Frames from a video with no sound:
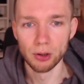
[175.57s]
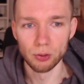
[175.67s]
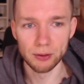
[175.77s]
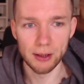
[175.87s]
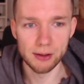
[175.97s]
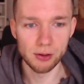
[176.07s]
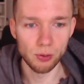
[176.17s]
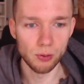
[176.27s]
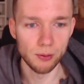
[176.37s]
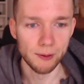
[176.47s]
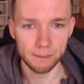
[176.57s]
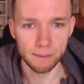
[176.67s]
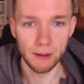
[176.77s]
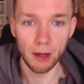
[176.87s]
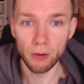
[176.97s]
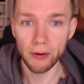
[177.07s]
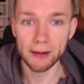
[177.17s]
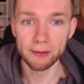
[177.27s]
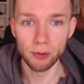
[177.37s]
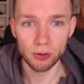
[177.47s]
und dann so darauf
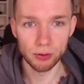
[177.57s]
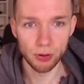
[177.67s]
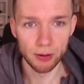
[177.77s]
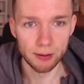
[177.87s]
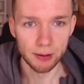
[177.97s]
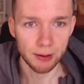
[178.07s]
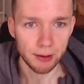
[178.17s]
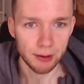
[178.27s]
antworten können.